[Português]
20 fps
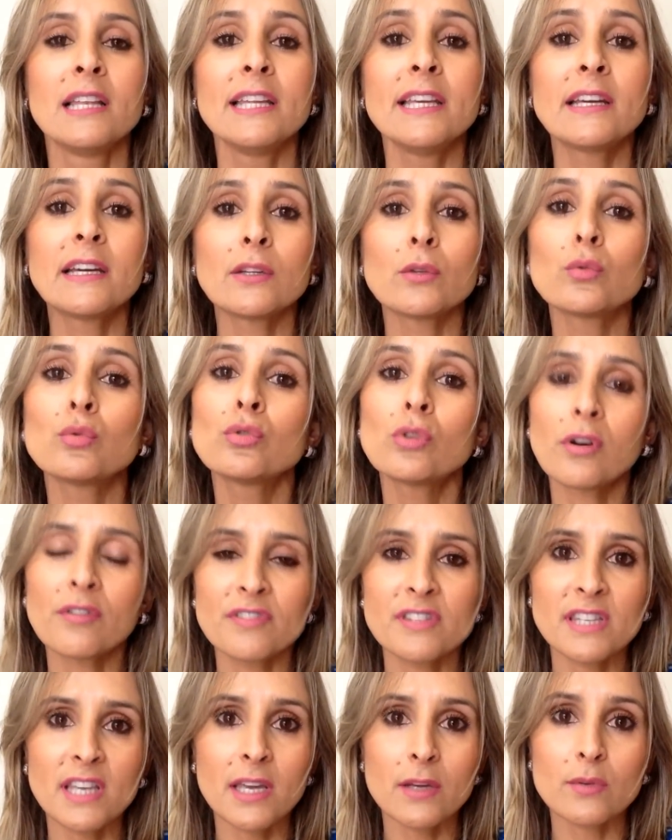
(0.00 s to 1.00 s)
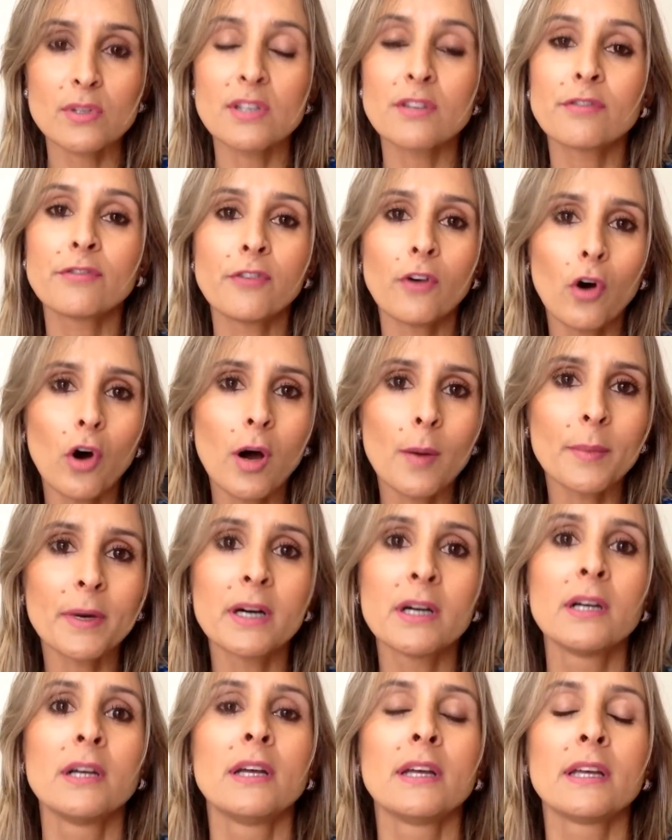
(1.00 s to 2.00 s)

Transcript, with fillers: liga no 190, se informa